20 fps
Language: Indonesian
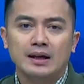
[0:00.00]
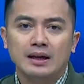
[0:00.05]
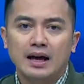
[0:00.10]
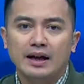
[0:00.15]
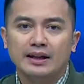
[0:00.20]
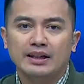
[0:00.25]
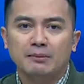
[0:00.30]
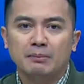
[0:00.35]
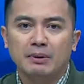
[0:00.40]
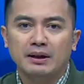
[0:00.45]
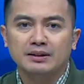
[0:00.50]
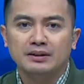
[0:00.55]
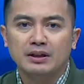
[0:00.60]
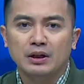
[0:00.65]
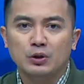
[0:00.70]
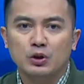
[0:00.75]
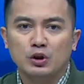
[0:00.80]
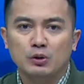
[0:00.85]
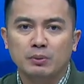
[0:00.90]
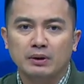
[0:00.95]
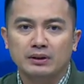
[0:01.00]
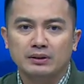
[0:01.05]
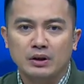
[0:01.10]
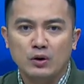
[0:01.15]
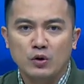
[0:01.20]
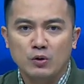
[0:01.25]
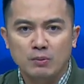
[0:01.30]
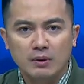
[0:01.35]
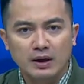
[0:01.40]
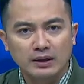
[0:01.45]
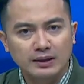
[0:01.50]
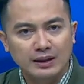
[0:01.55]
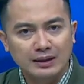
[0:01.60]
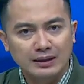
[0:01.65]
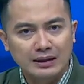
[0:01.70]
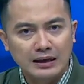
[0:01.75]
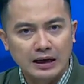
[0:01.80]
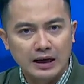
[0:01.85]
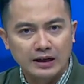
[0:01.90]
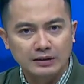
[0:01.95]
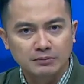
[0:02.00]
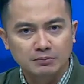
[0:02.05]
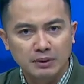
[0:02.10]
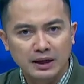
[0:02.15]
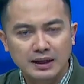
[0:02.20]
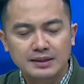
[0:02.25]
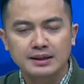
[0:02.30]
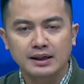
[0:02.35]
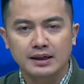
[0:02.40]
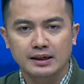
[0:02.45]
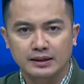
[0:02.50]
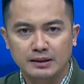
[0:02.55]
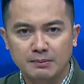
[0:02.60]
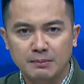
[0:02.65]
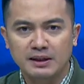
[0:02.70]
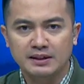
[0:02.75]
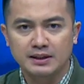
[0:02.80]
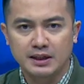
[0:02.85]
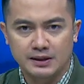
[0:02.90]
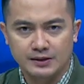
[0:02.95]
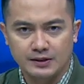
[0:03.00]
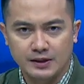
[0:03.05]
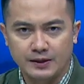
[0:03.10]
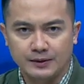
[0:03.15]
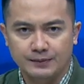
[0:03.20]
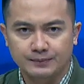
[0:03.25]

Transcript: Akibatnya korban trauma dan enggan belajar di madrasah.